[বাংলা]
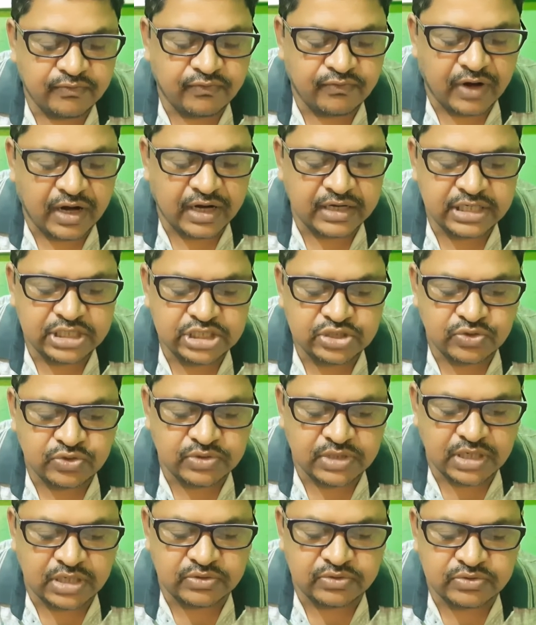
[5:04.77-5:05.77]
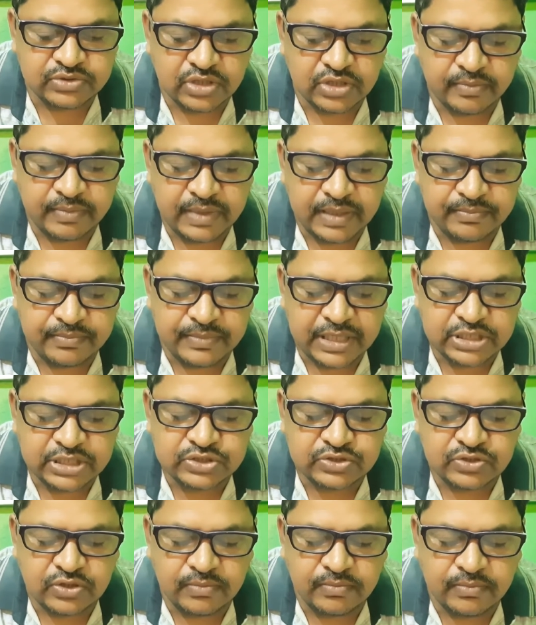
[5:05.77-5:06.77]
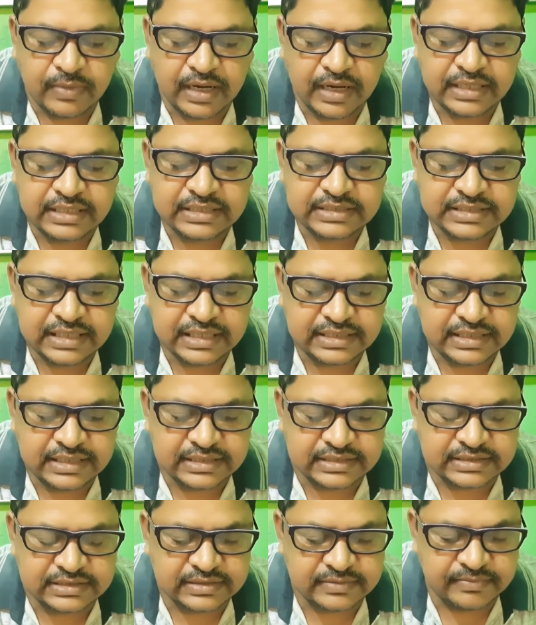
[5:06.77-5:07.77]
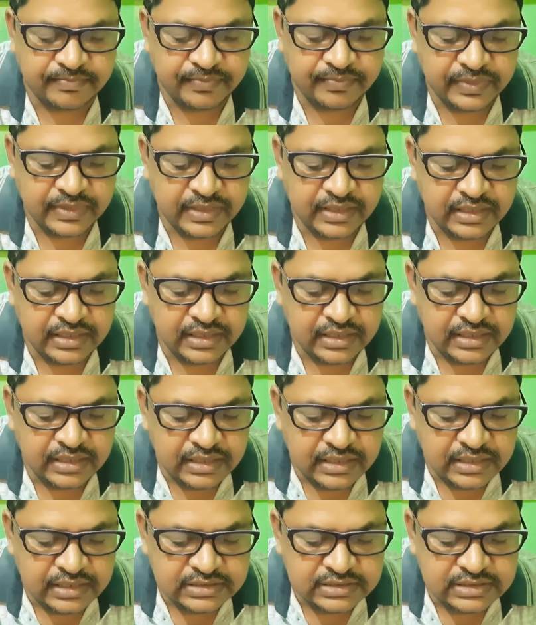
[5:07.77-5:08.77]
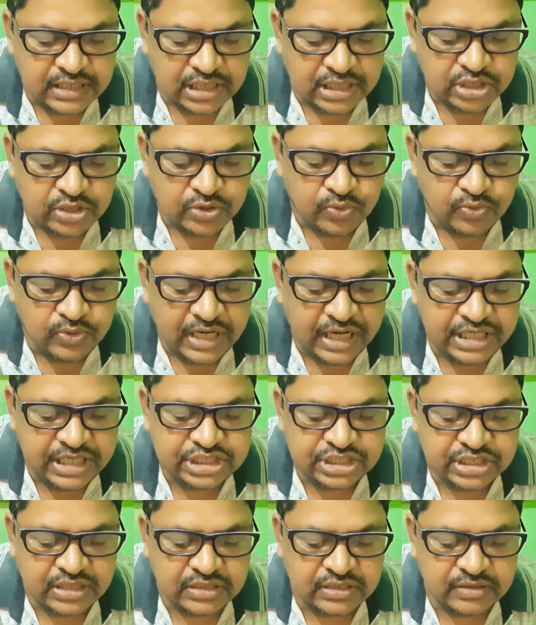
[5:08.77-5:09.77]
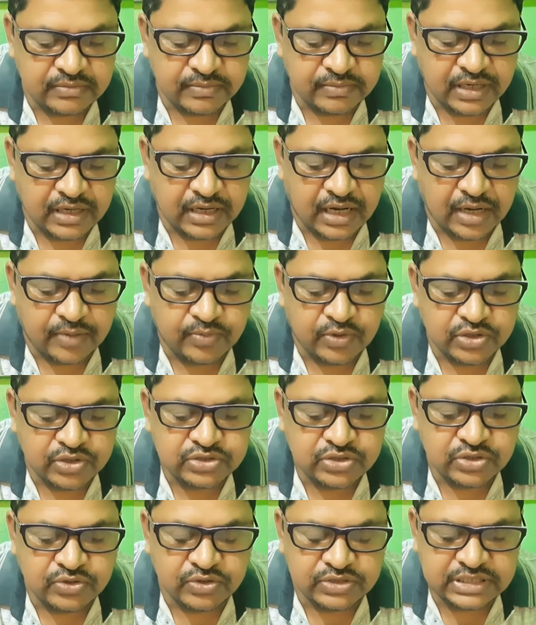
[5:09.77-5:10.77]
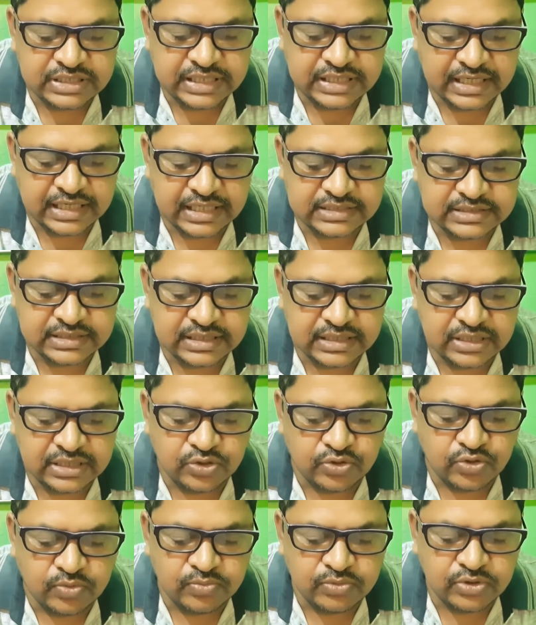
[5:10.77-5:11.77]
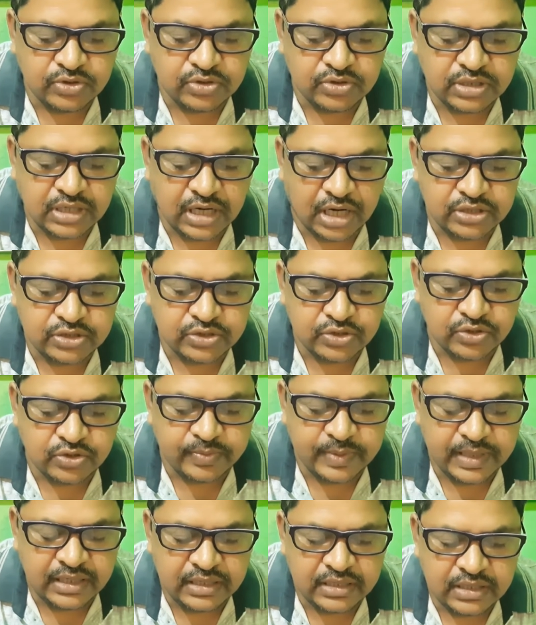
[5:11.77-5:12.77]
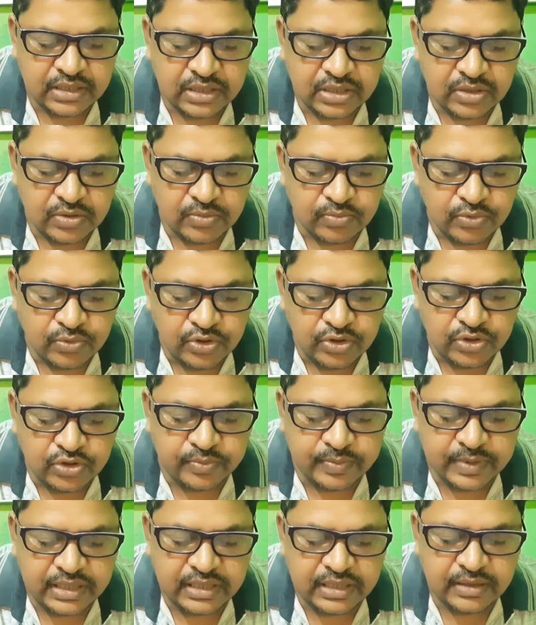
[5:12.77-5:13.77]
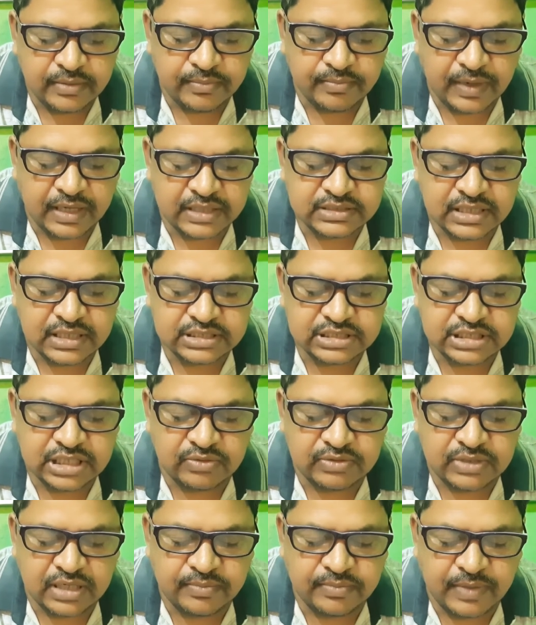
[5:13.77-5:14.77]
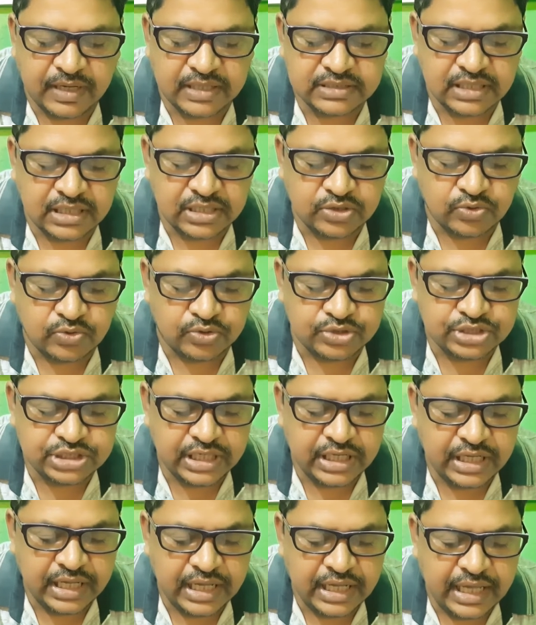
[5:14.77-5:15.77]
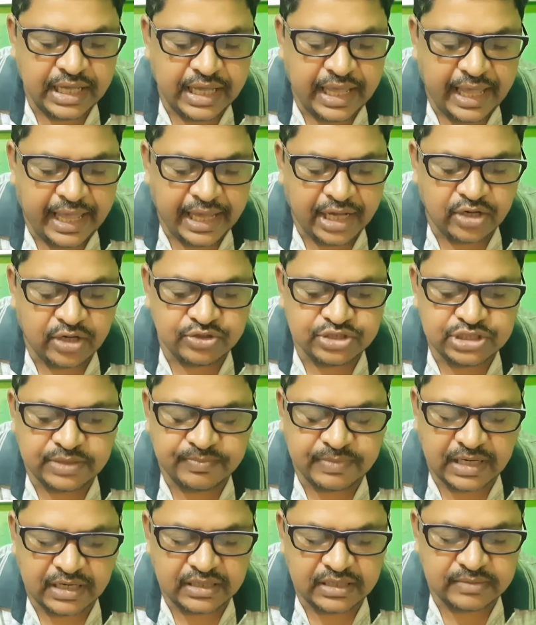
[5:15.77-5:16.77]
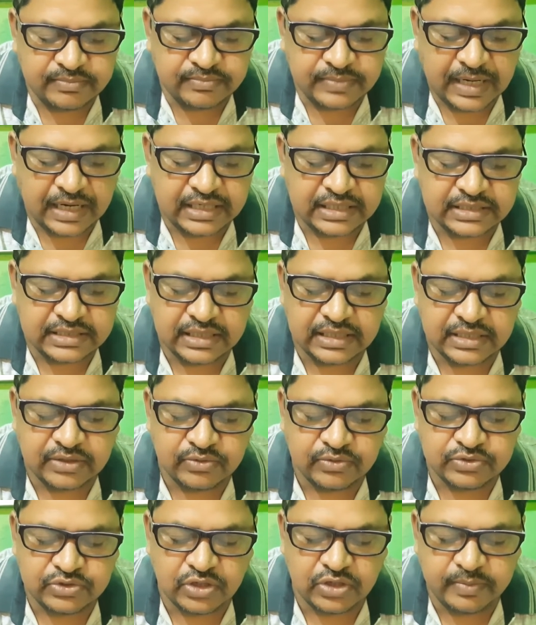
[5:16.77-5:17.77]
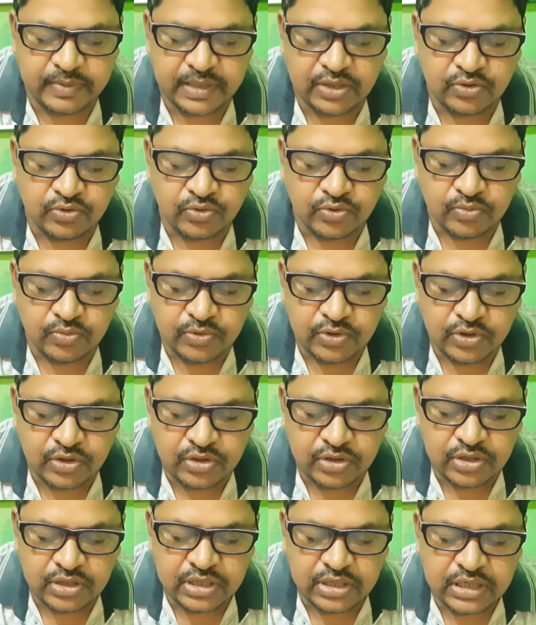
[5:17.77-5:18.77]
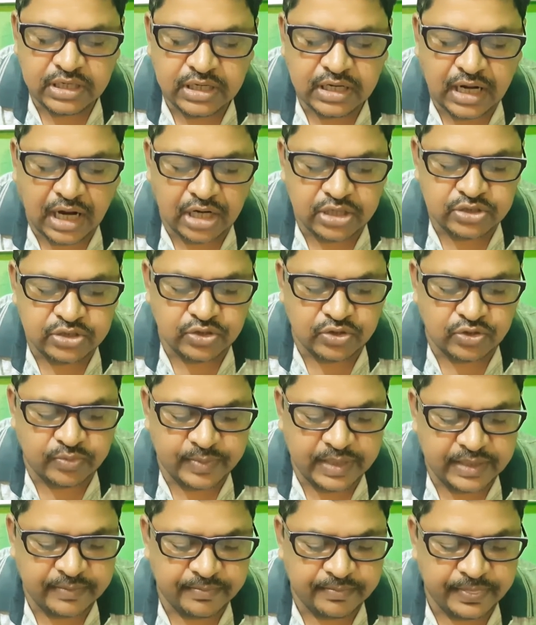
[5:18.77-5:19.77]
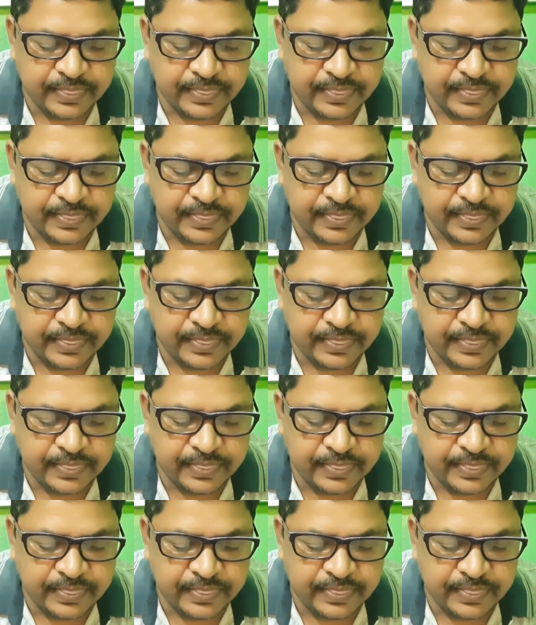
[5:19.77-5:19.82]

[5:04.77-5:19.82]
ফানের শুক্রাণু উত্তর হবে মিক্সোমাইসেটিস সার্কুলেশন বা আবর্ত গতি দেখা যায় কুমড়োর কাণ্ডরোমে রোমে পাতা শাওলার পাতার কোষে এককোষী প্রাণীতে উত্তর হবে কুমড়োর কাণ্ডরোমে